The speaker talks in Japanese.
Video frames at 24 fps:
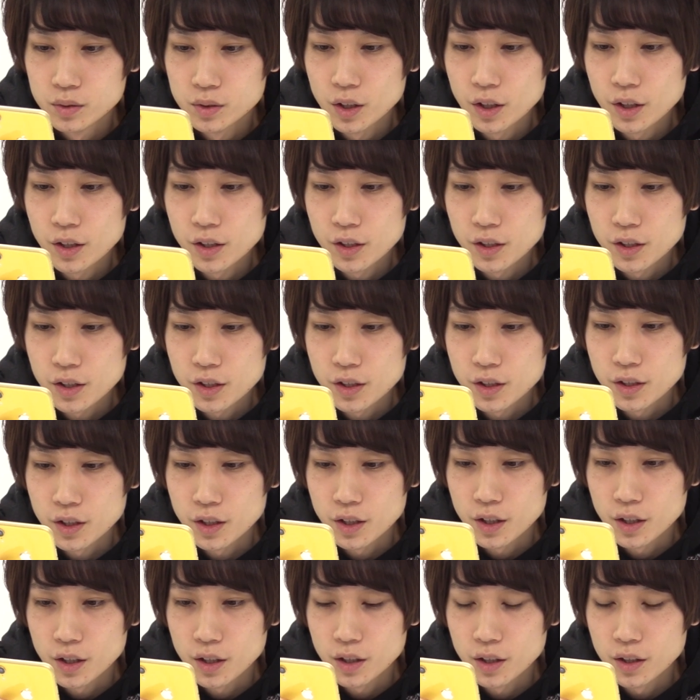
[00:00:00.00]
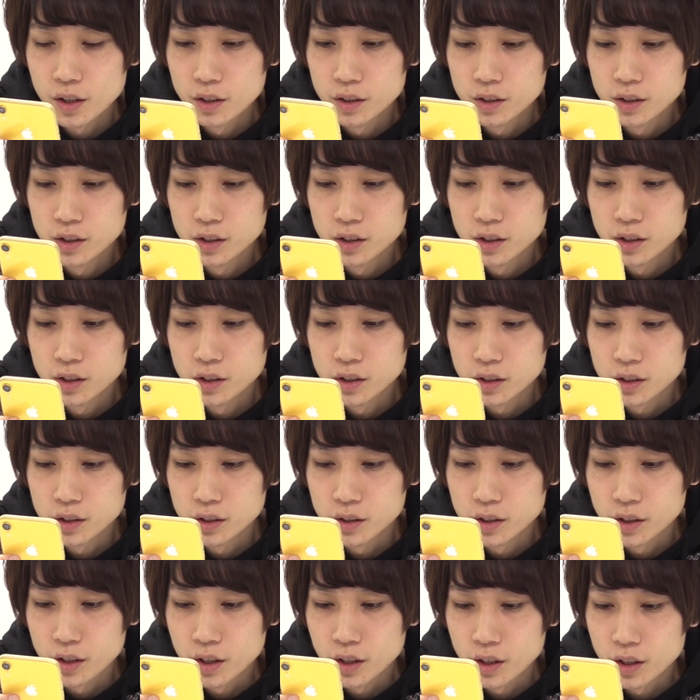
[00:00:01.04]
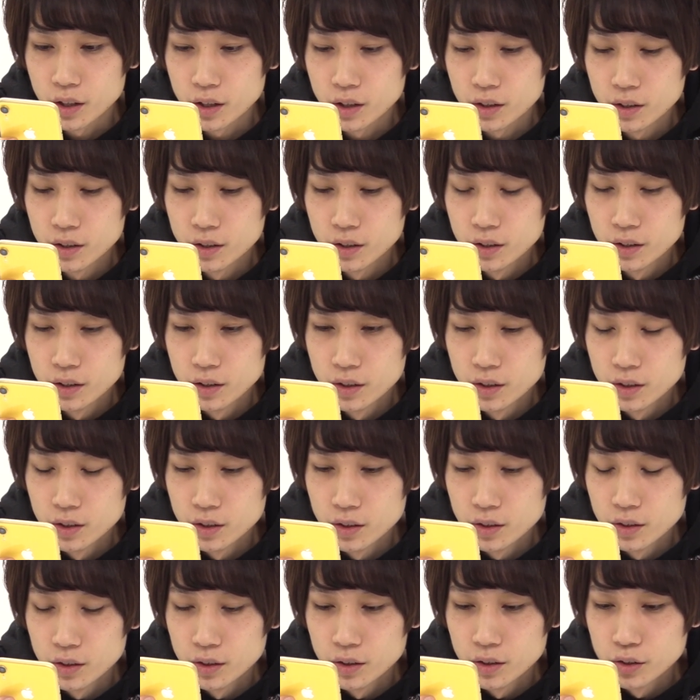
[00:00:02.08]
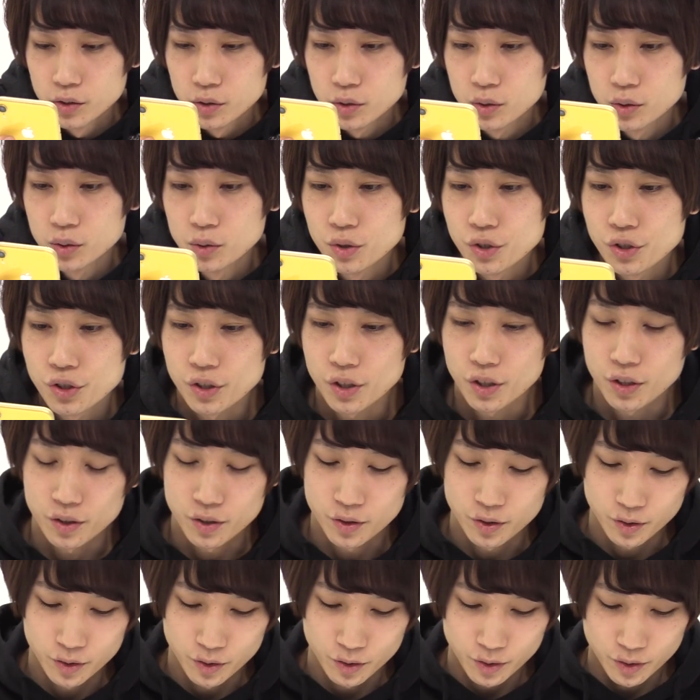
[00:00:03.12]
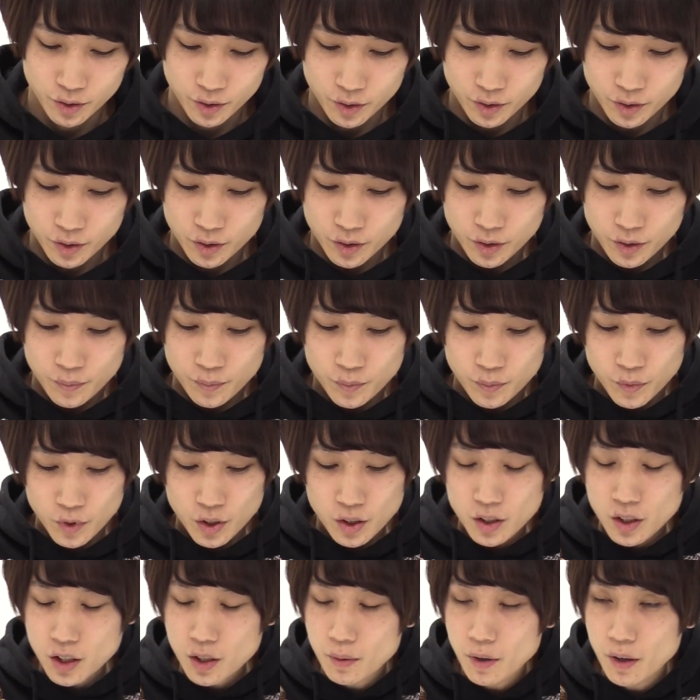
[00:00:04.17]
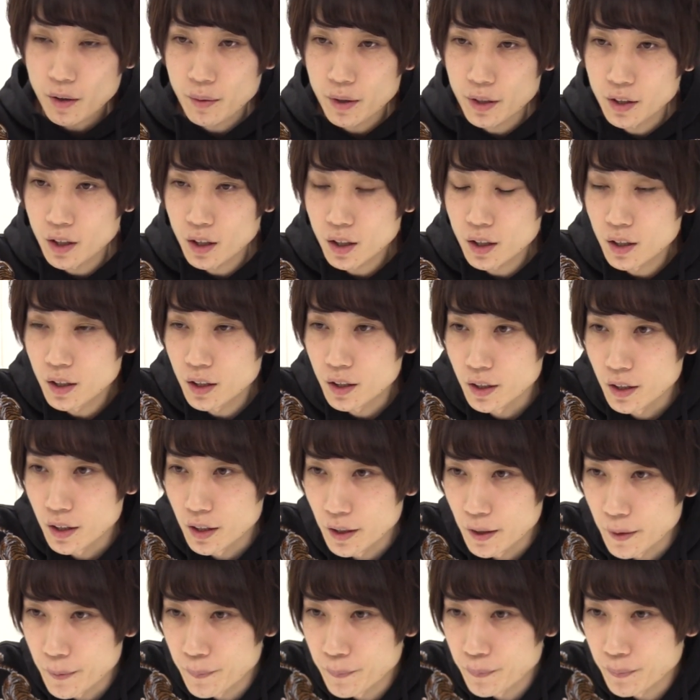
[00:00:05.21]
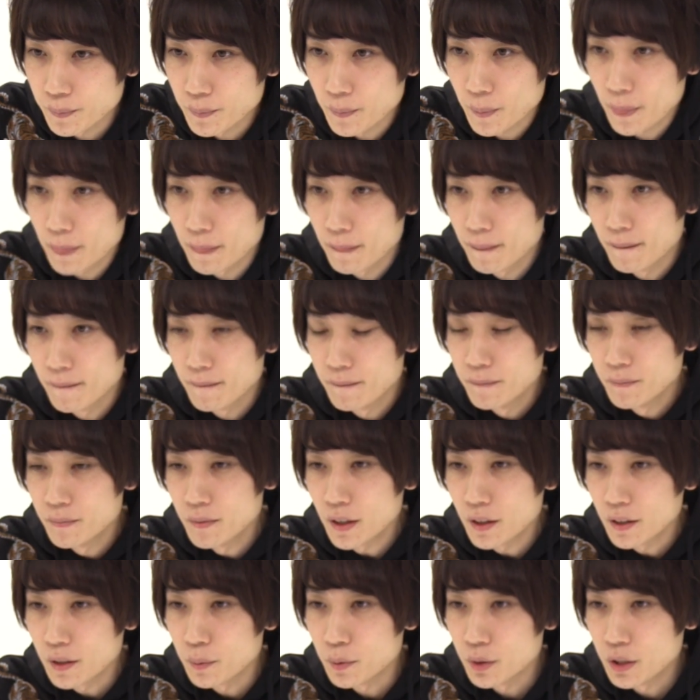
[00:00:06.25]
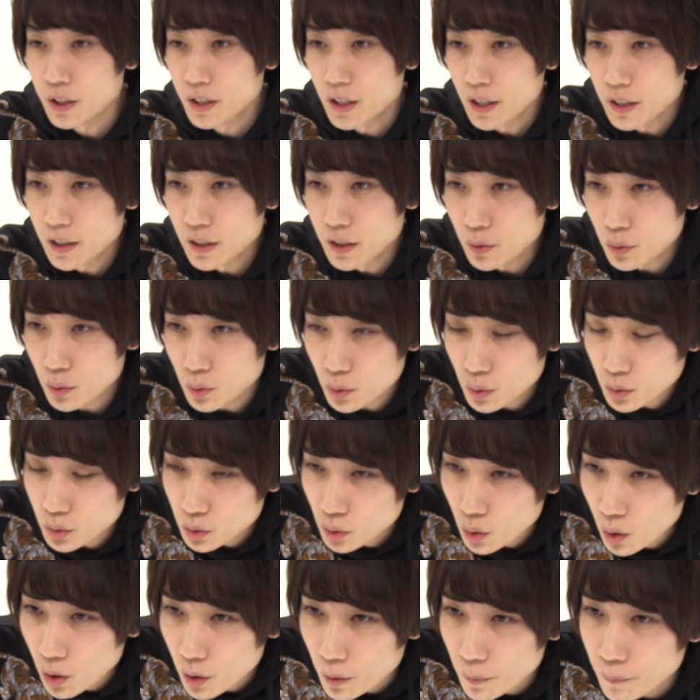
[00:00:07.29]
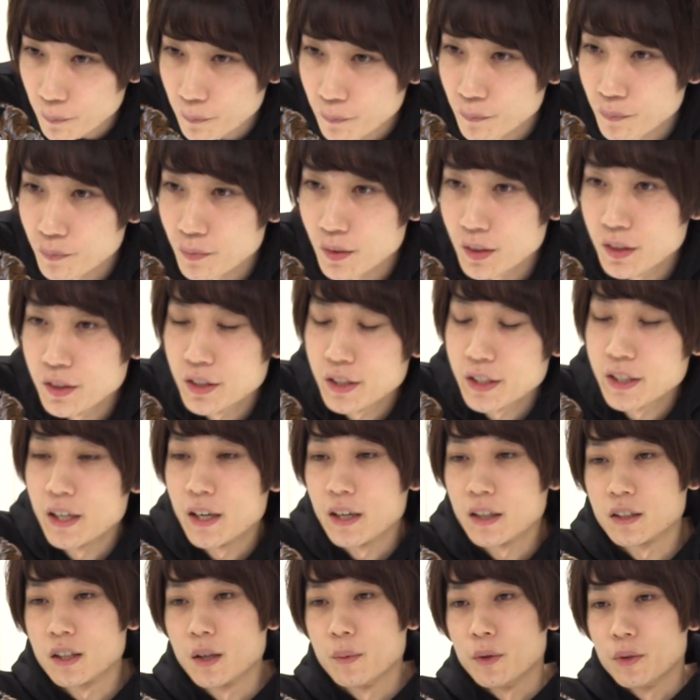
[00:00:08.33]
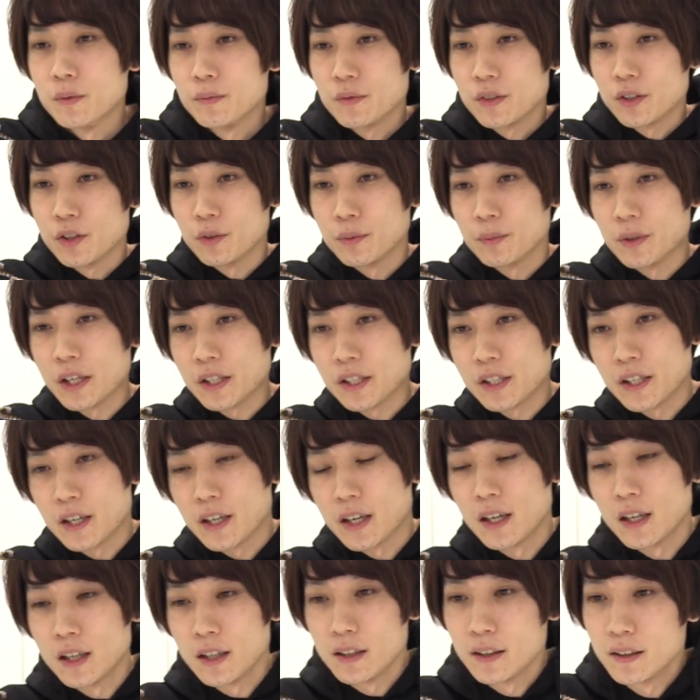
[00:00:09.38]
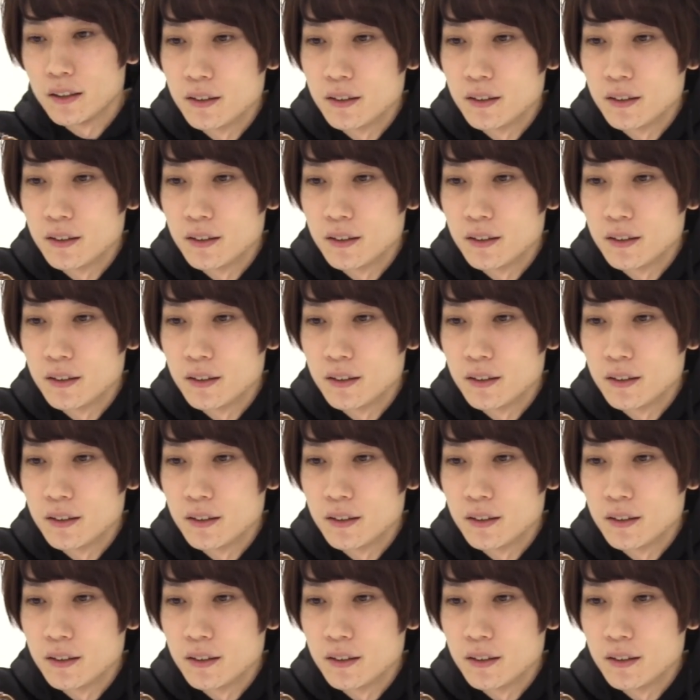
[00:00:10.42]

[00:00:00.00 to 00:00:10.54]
なあいいですねいいですね強いじゃん次は真ん中なんでなんかでも左に寄っとくと次が楽かもいやラスゲが